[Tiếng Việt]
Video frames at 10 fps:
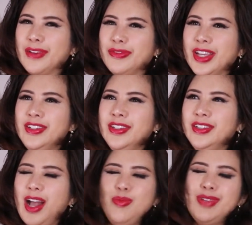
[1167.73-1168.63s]
phải
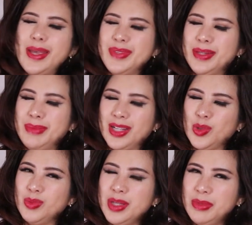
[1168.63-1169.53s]
nên không thèm nhìn mặt
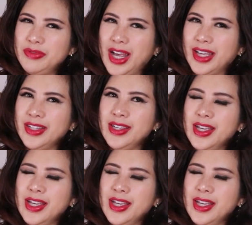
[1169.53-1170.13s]
Tụng Liên mới phải